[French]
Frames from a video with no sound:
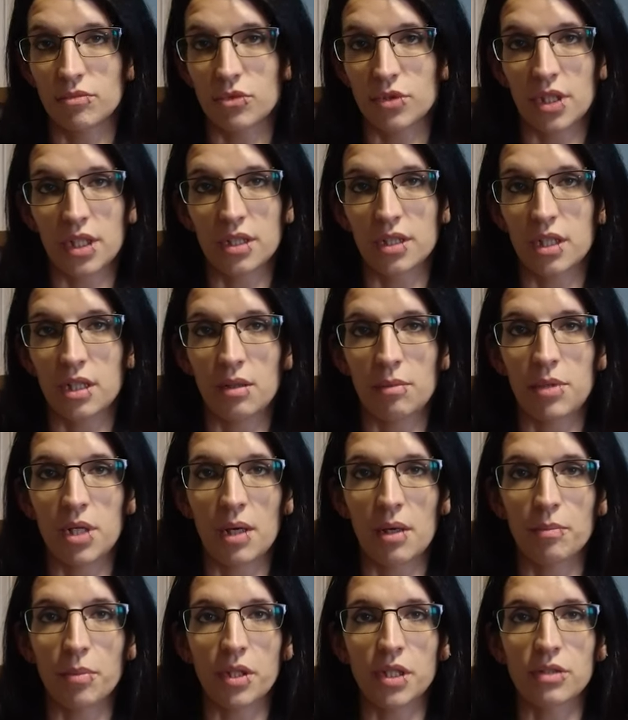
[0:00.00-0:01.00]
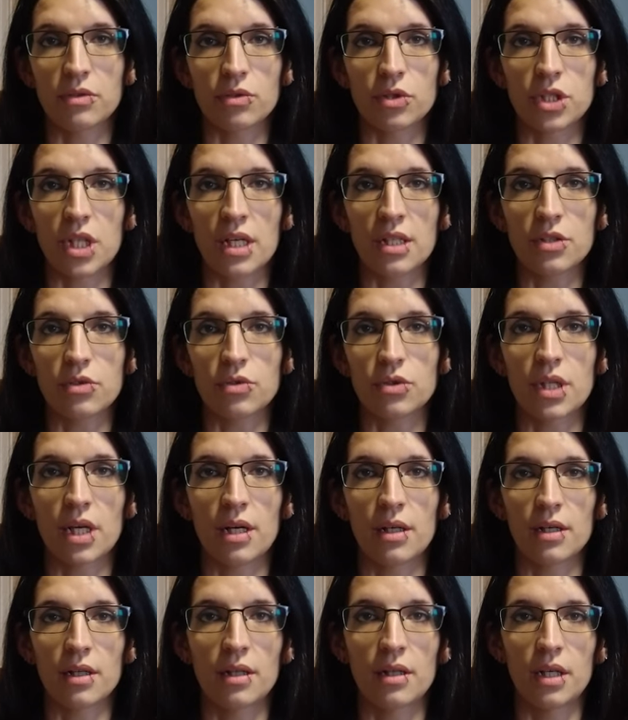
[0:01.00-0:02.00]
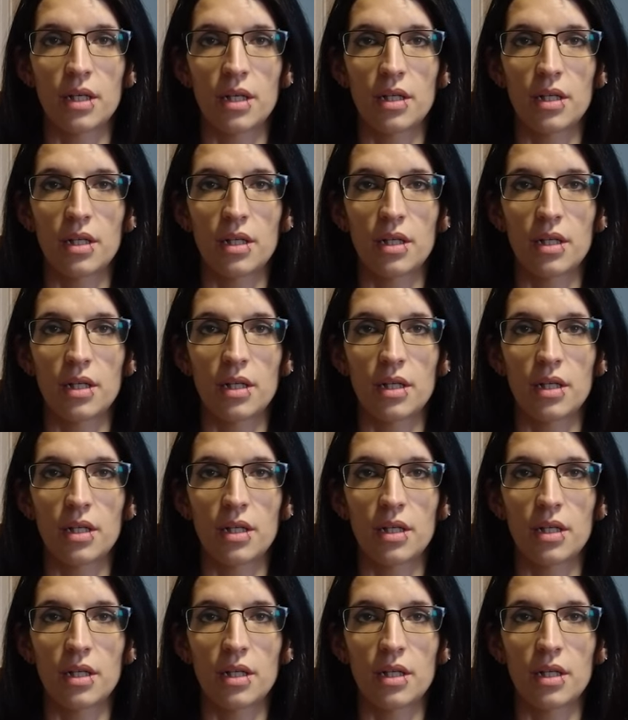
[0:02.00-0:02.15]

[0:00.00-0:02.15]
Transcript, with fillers: On a été bien prise en charge. On a